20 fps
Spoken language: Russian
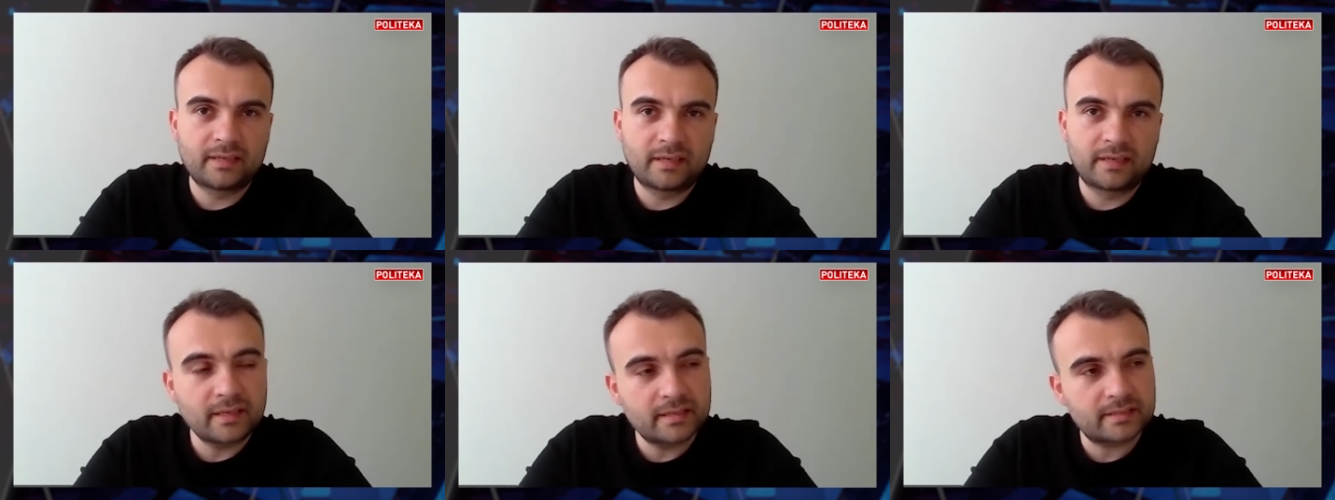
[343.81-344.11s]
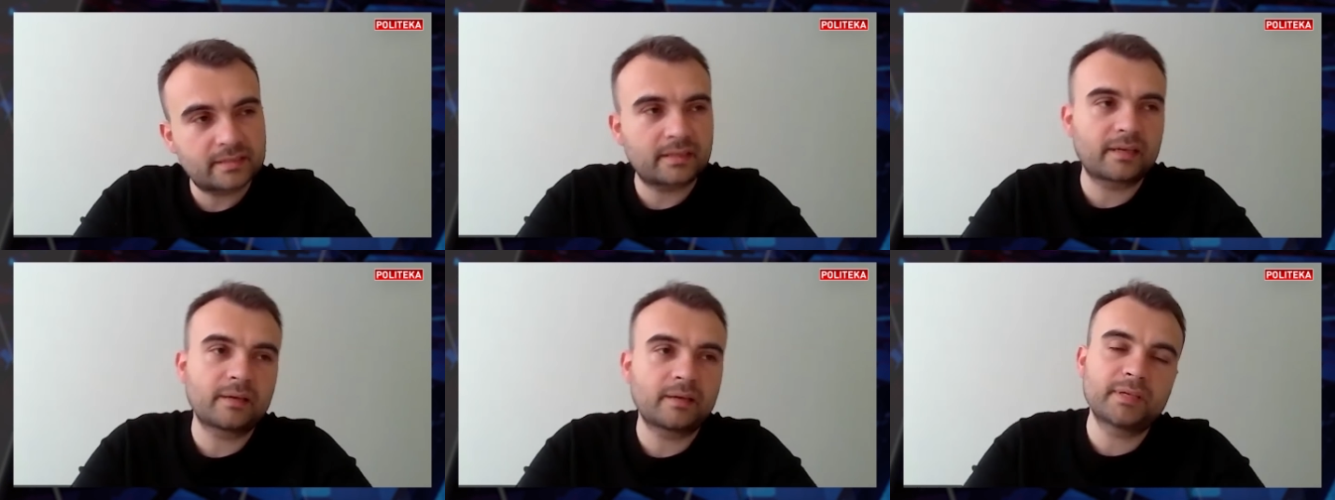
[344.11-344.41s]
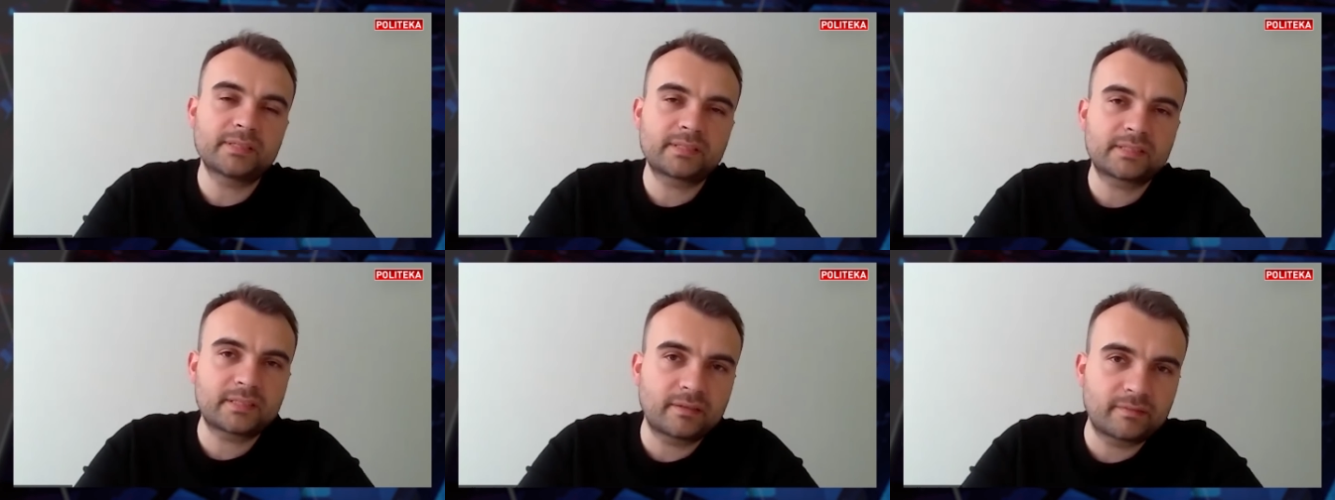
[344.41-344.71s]
а несколько
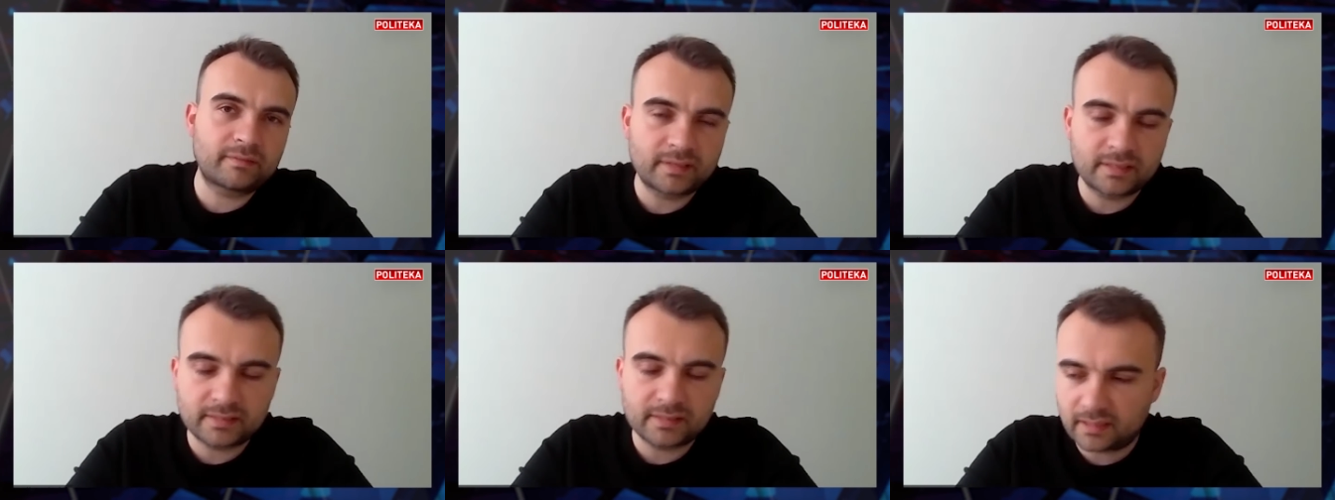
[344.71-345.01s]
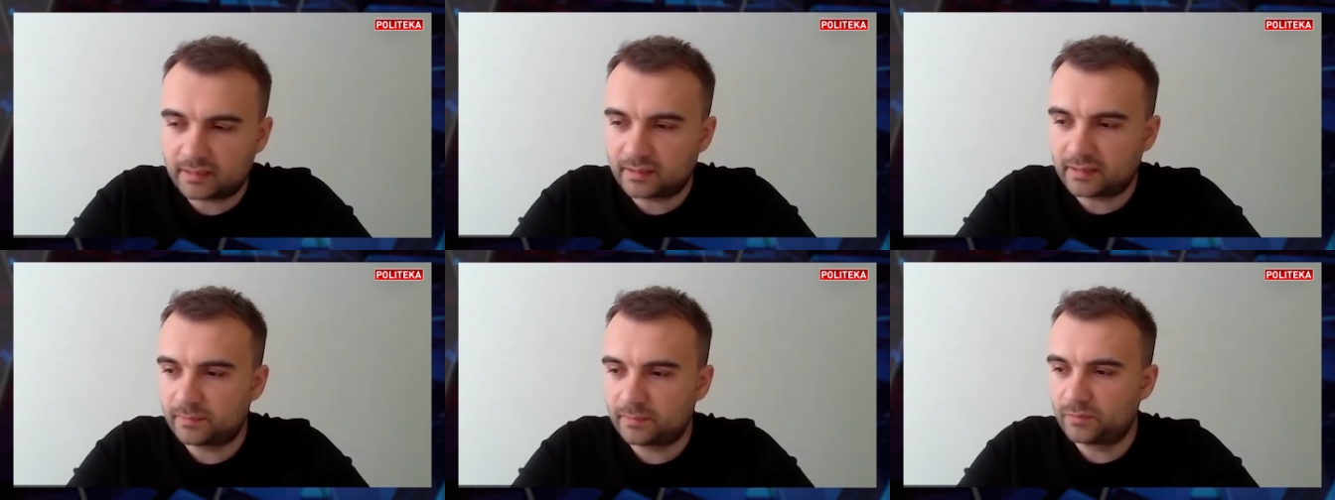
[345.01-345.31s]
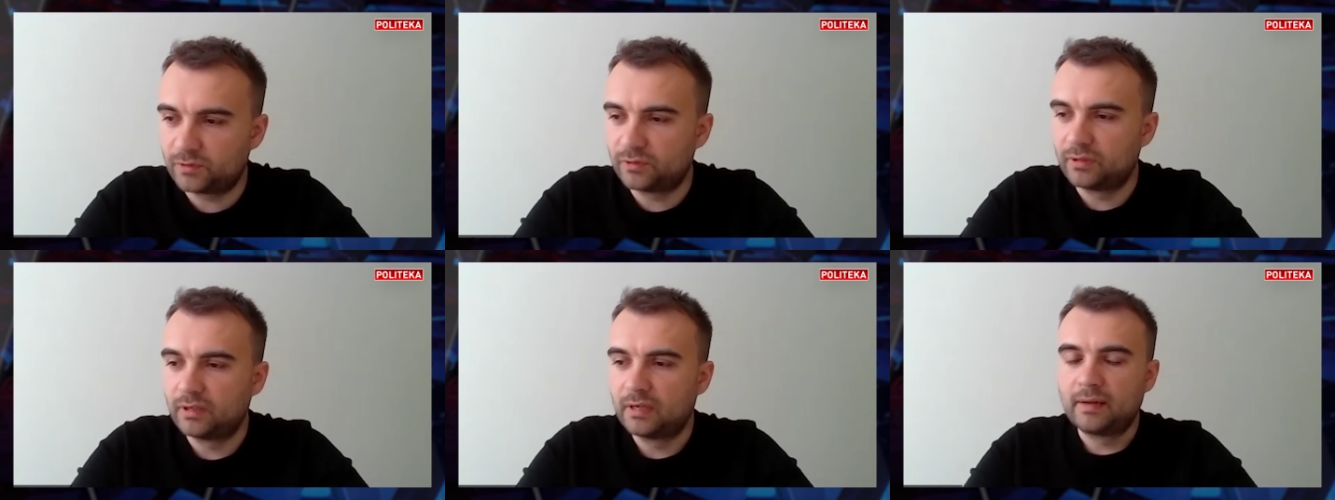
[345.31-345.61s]
месяцев назад
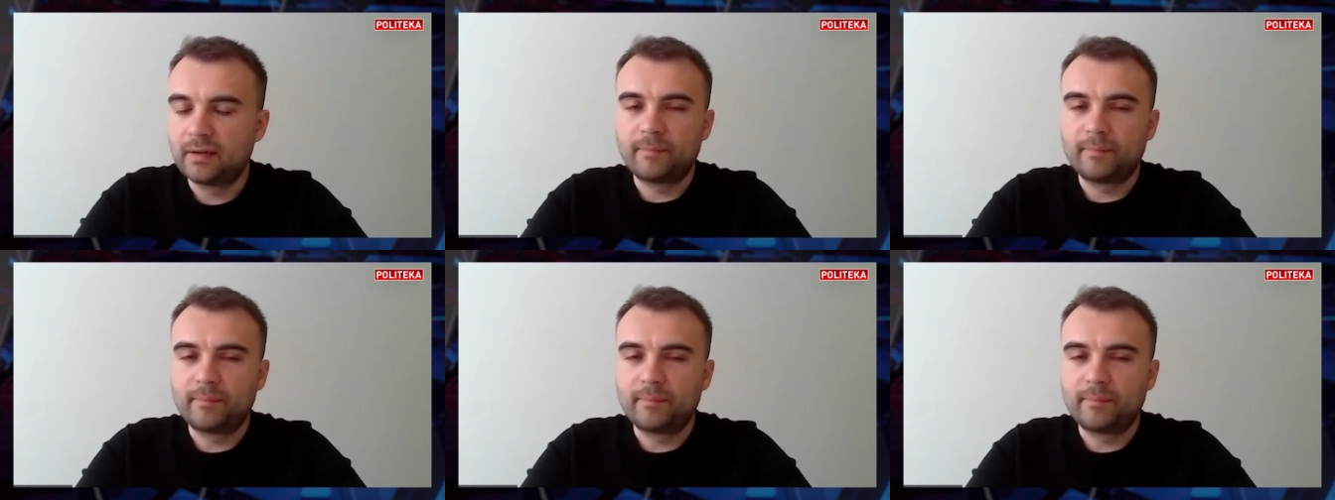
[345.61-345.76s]
тому